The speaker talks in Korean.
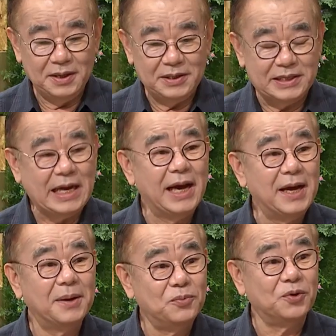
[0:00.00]

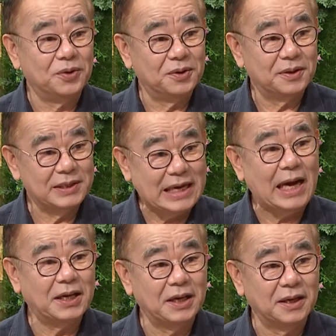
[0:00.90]
재물, 음.
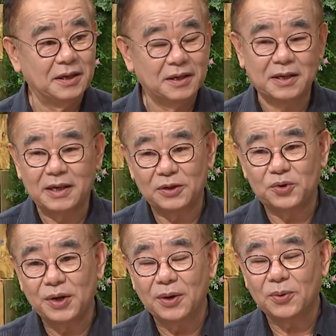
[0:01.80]
상인, 그러니까
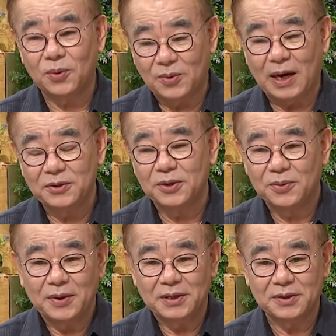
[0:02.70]
최고
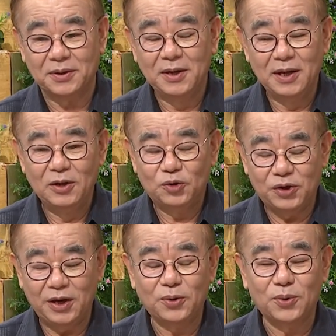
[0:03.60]
광저우에서 음.
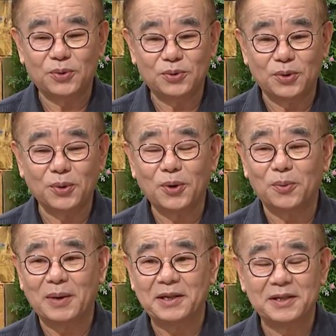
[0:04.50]
최고로
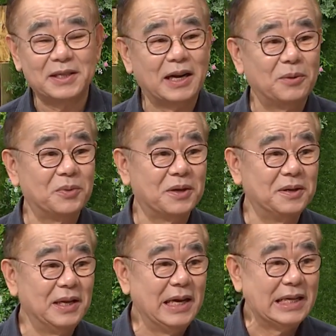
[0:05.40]
존경받는
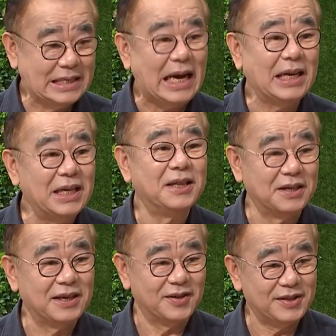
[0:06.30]
사람들은 상인들이에요,